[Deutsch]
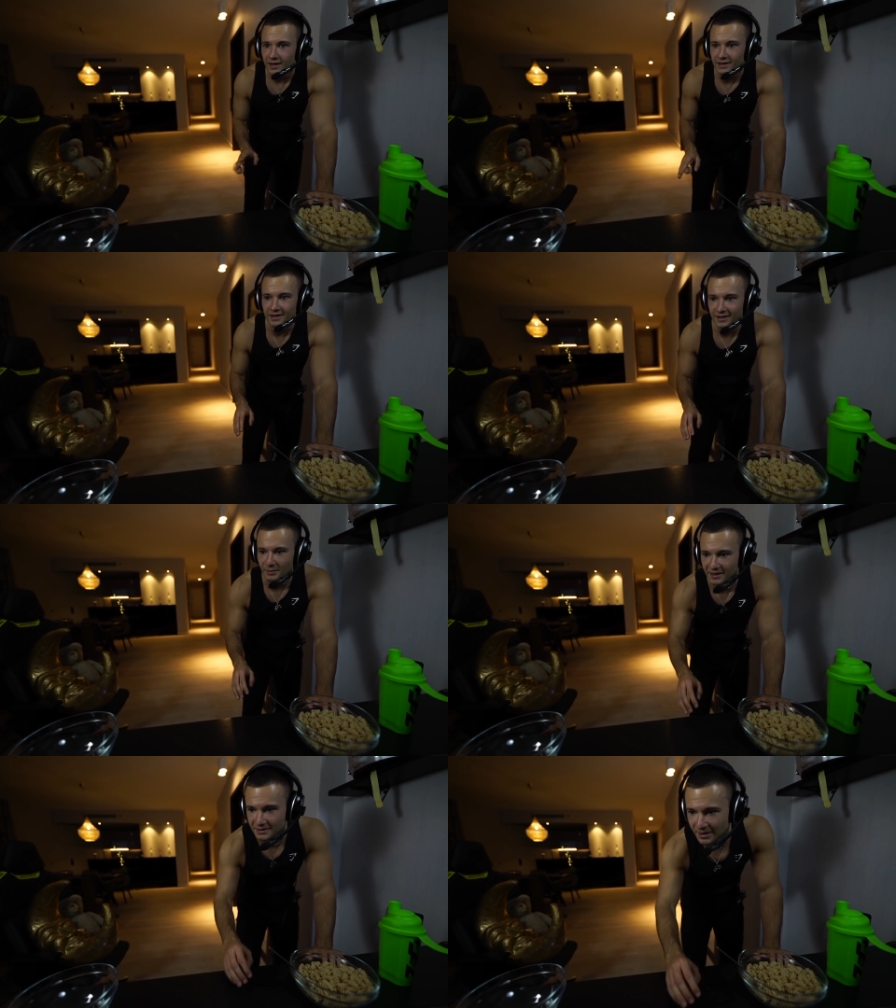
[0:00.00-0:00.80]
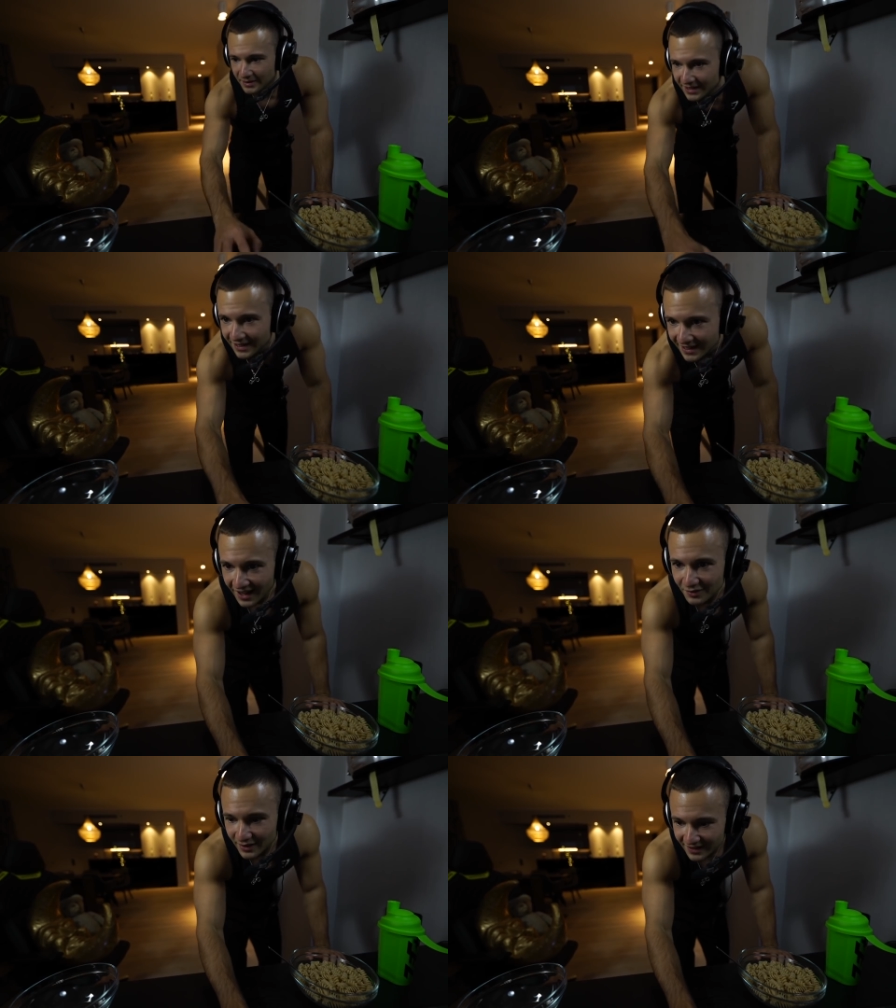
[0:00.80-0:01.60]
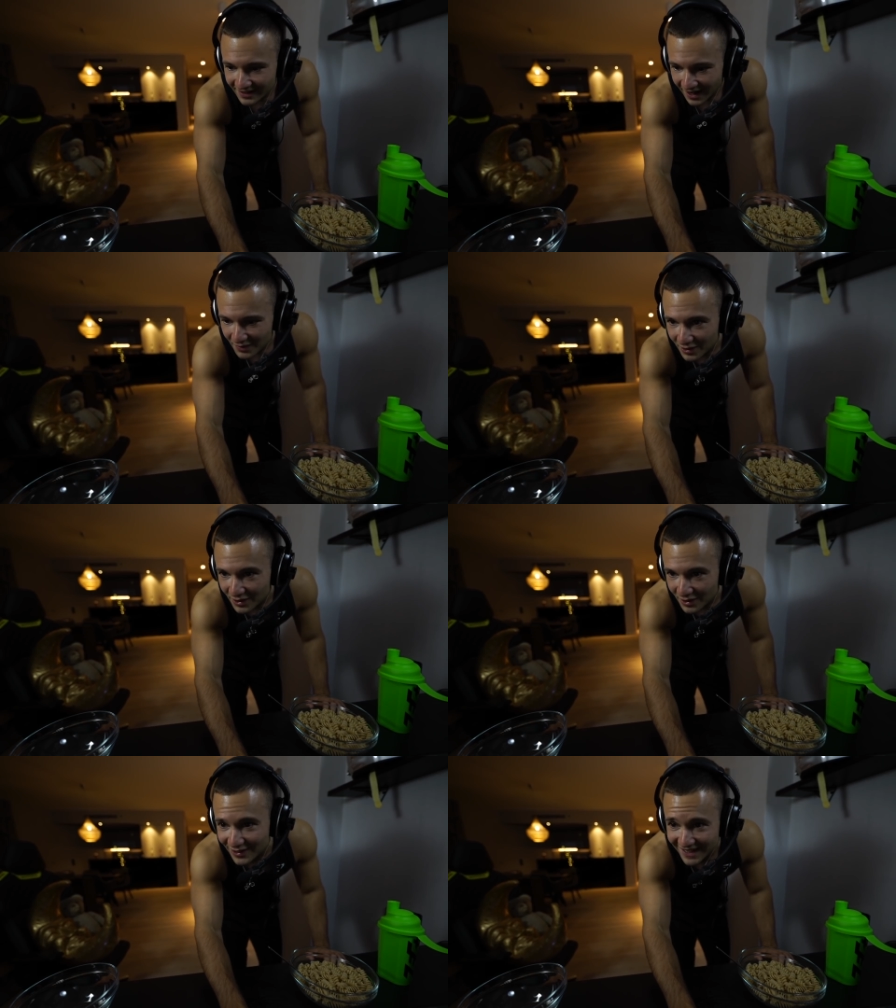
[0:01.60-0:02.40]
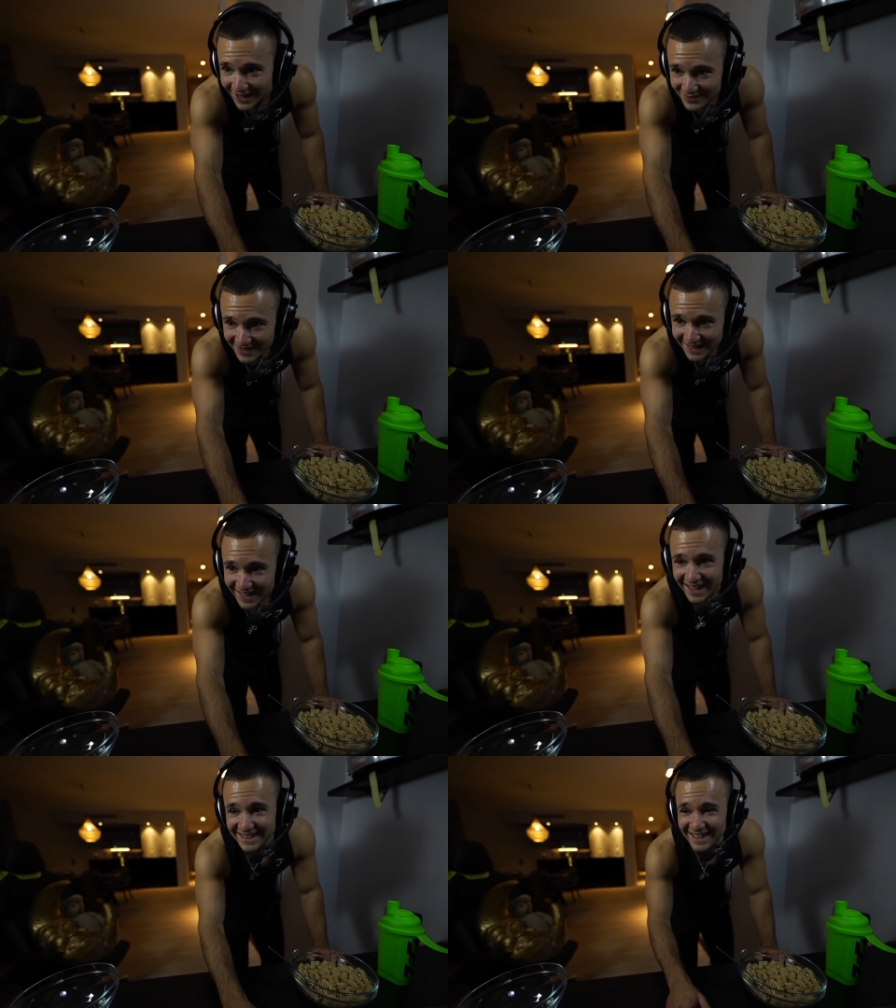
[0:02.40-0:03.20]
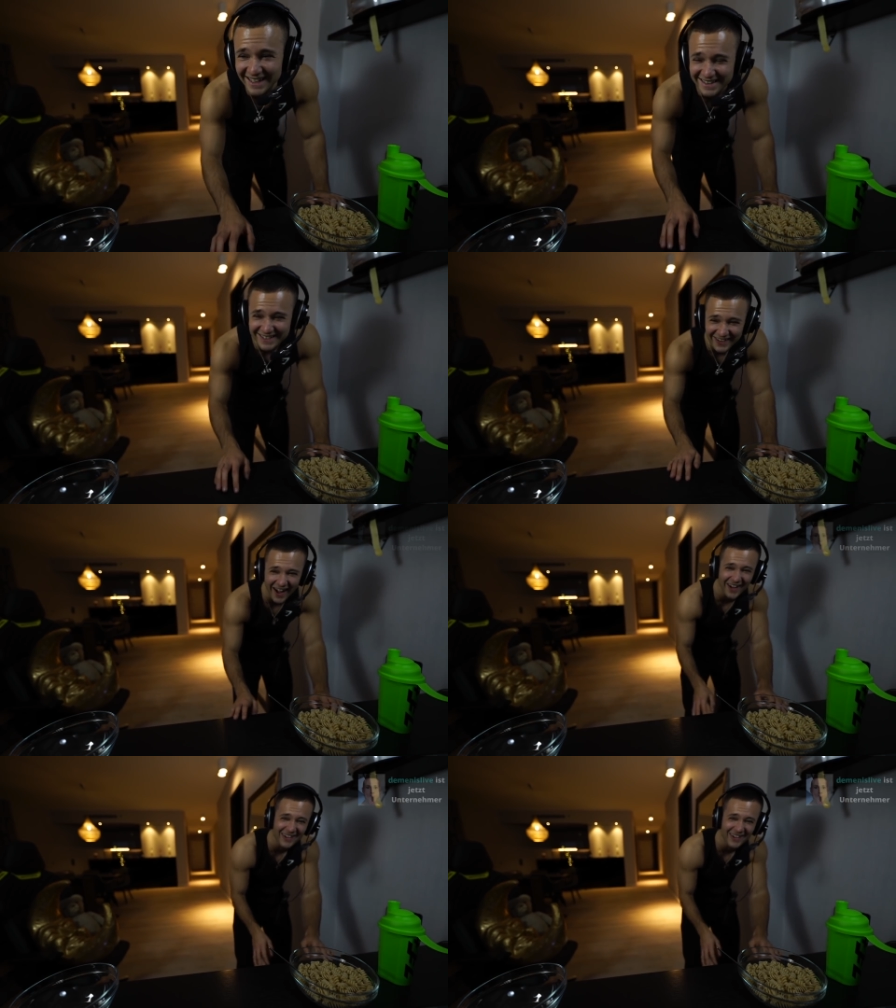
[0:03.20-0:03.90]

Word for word: Nee, da macht niemand mit. Also wenn es jetzt gerade wirklich Leute gibt, zu